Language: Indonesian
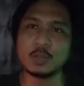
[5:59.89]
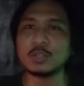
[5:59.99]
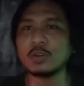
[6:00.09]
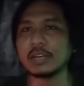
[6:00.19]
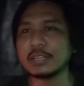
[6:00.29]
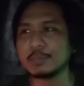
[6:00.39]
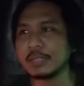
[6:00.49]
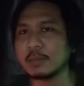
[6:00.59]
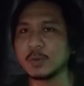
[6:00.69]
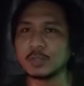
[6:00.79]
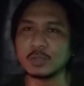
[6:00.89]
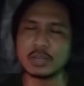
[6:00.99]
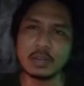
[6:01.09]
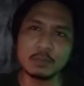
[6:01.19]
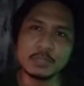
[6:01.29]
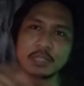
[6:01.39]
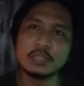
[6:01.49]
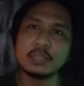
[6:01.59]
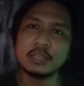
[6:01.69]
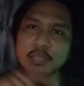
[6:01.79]
Contoh kayak sepeda motor. Kalau
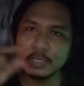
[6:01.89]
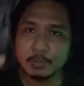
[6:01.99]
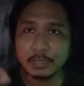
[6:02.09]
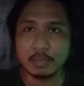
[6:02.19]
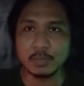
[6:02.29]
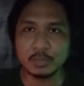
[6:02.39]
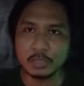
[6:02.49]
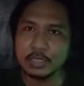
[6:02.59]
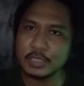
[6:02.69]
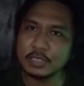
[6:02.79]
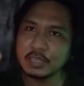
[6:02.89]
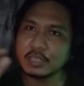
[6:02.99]
misalnya sepeda motor isinya